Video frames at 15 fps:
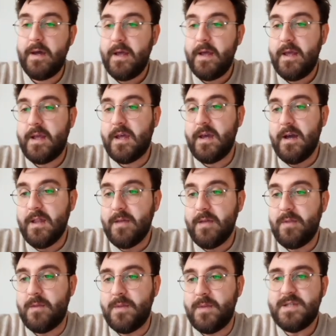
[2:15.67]
İkiye
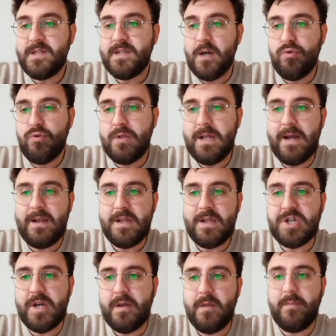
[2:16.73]
alabilir miyiz? Yahudilerle
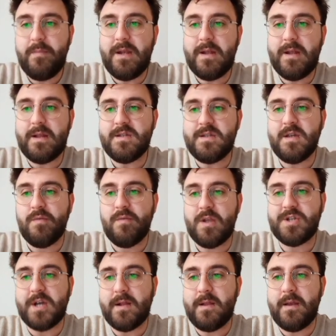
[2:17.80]
şehri birlikte
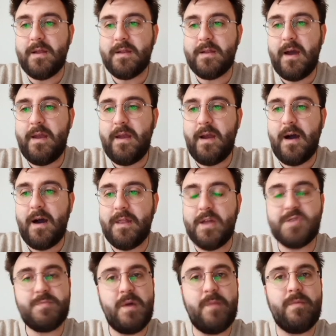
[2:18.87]
savunacaklarına dair
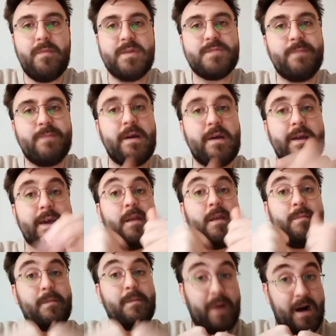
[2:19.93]
anlaşma yapılması. Bakın
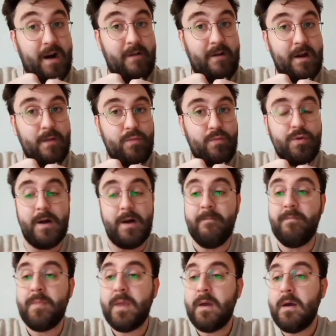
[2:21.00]
gene bir bağ var burada.
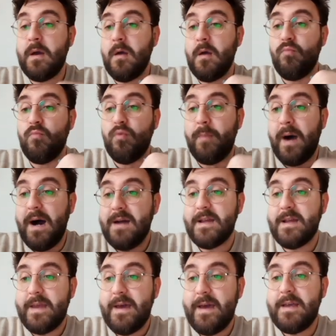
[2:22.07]
Bu
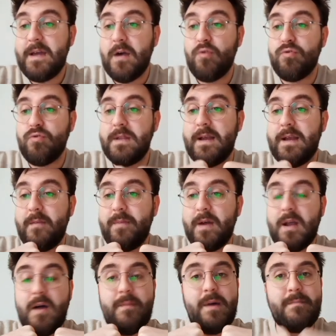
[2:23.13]
Bağdan'e Yahudilerle
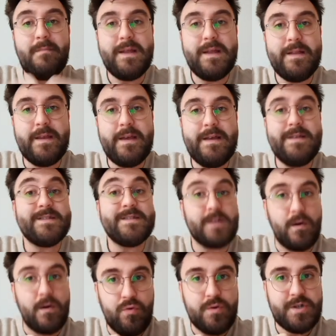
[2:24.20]
beraber Medine'yi
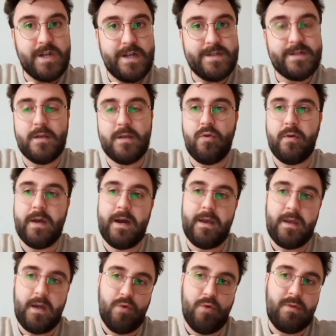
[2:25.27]
savunacağız deniyor.
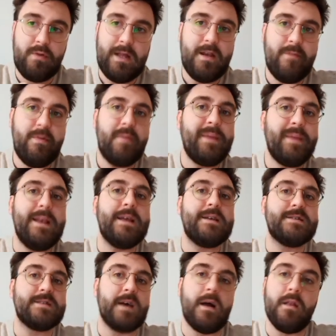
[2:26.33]
Yani Yahudilerle bir
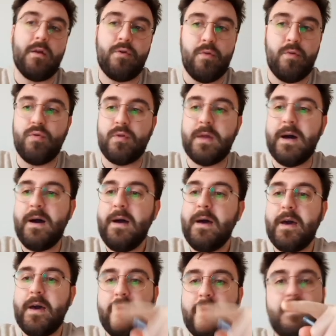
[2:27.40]
birlik sağlanıyor burada.
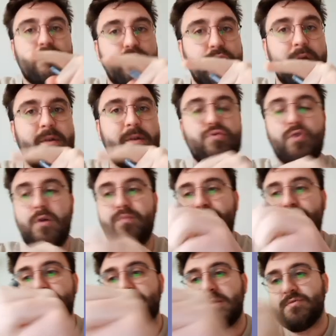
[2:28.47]
Evet bu da bir
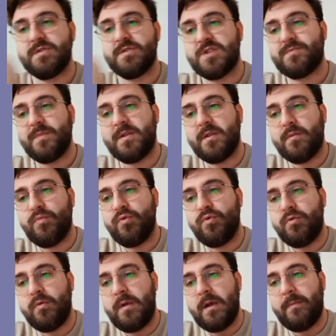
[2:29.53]
toplumsal uzlaşmadır bu
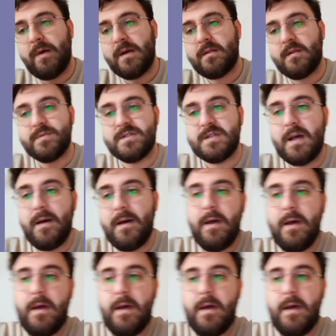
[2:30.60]
yönüyle baktığımızda.